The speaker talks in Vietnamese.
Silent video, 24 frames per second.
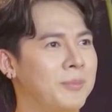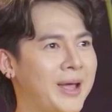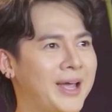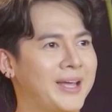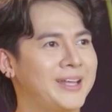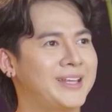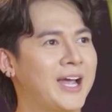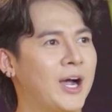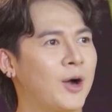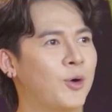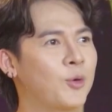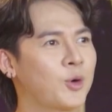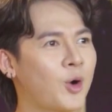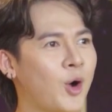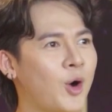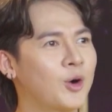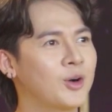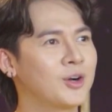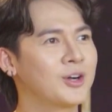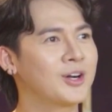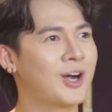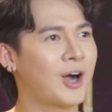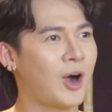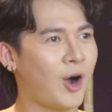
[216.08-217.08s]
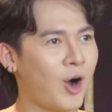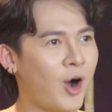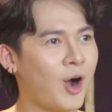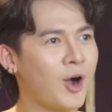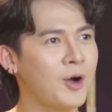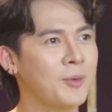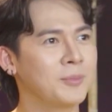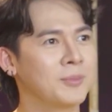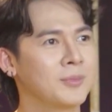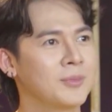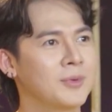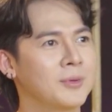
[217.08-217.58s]
mẹ giàu con
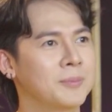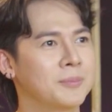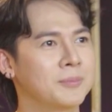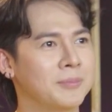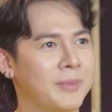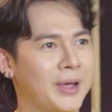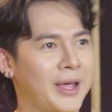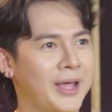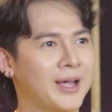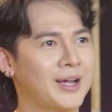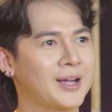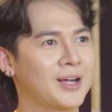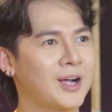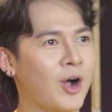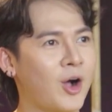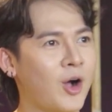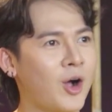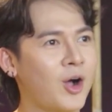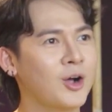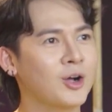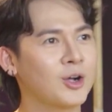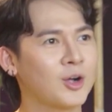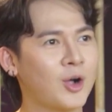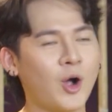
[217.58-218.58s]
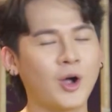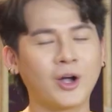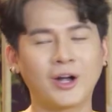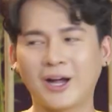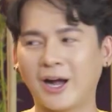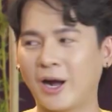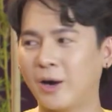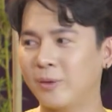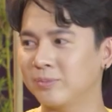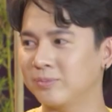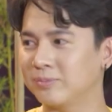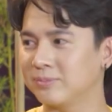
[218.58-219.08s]
khó mẹ có con
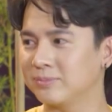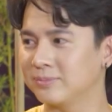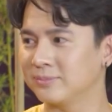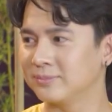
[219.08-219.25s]
không